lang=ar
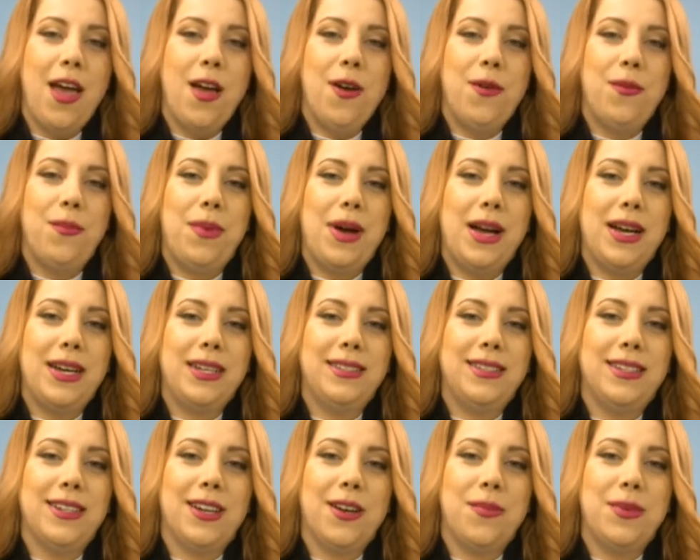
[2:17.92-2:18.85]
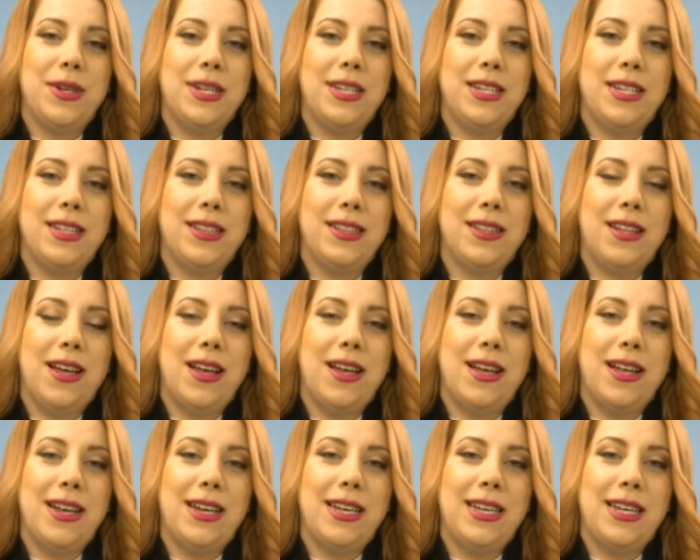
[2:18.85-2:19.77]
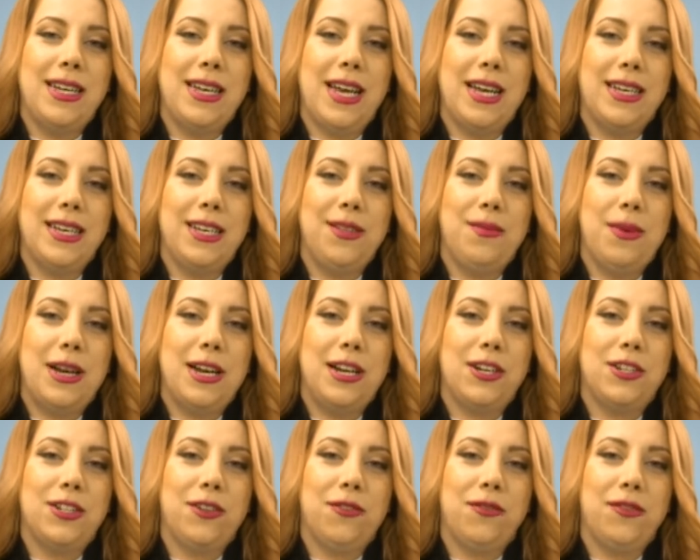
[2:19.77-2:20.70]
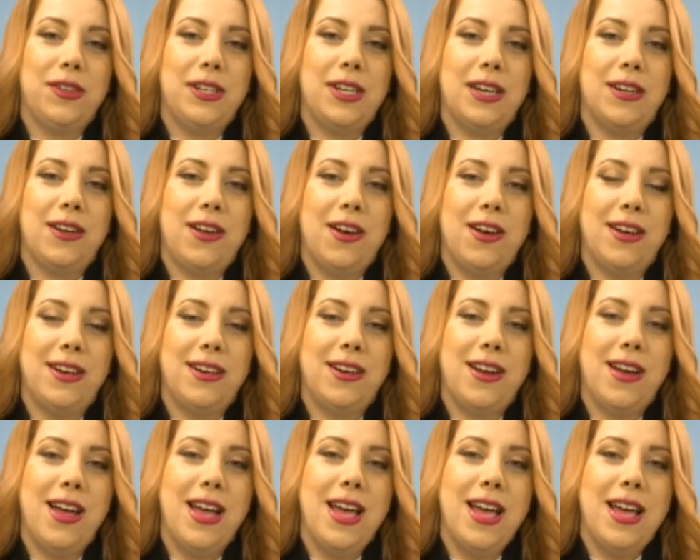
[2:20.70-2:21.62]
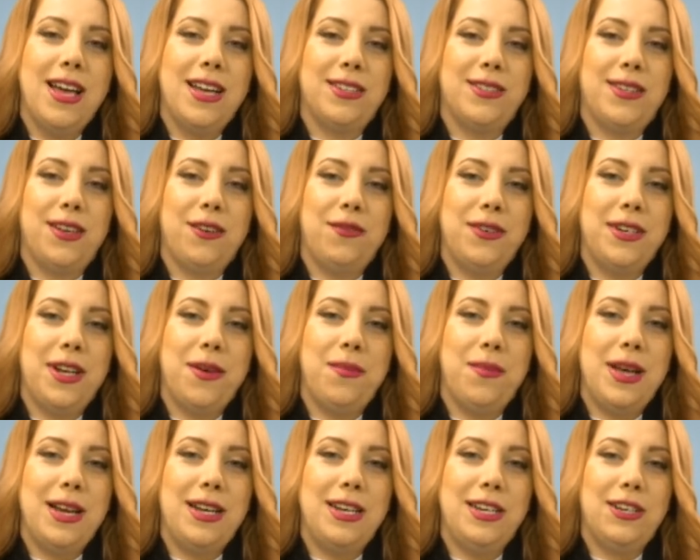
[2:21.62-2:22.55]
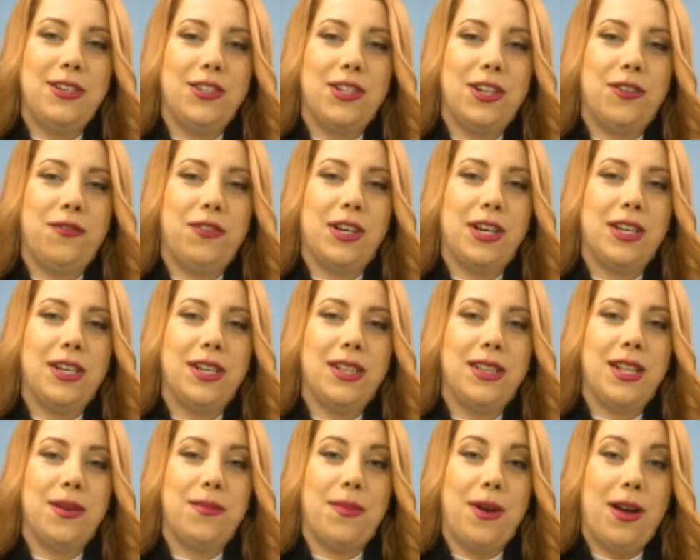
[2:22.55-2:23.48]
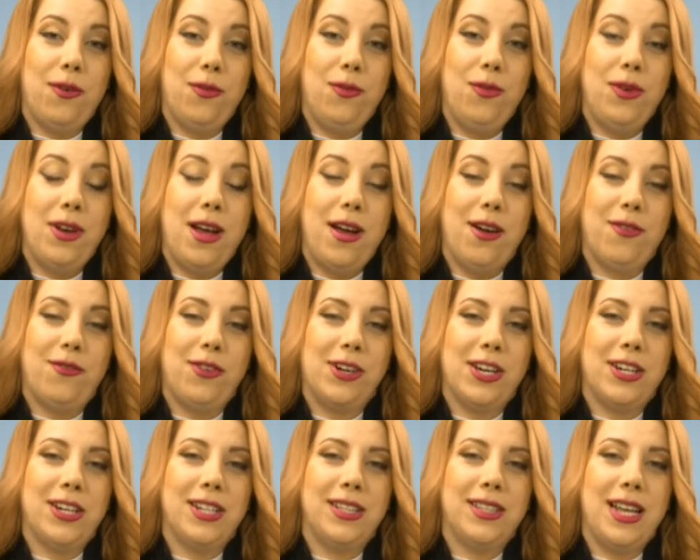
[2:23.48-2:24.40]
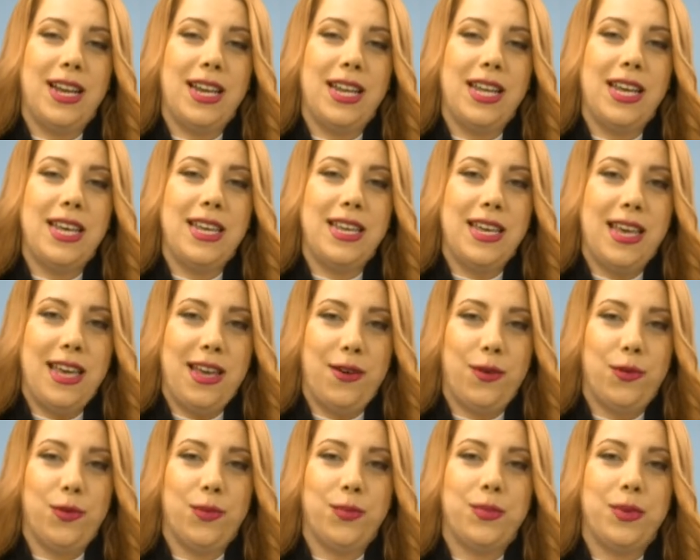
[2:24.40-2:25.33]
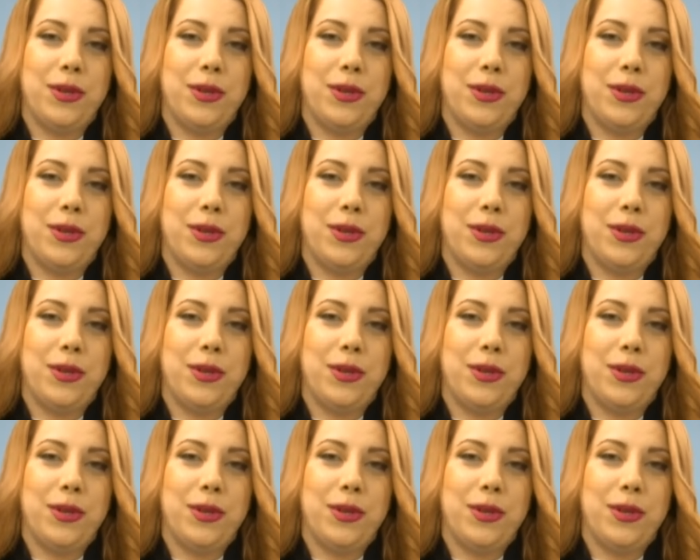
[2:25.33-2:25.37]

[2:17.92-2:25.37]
بعد خبريتنا اللي اكيد بلشنا فيها نهارنا صار فينا نبلش فقرتنا مع اولى فقرتنا اللي هي هوب